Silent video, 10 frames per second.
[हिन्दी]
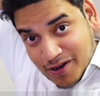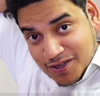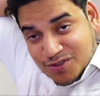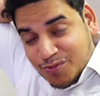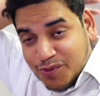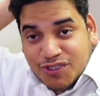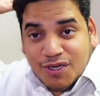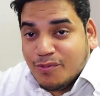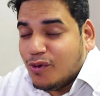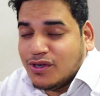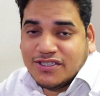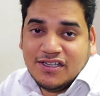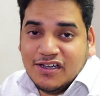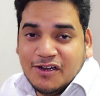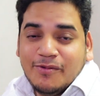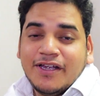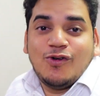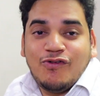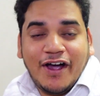पास और पीछे बहुत ज्यादा गर्मी तो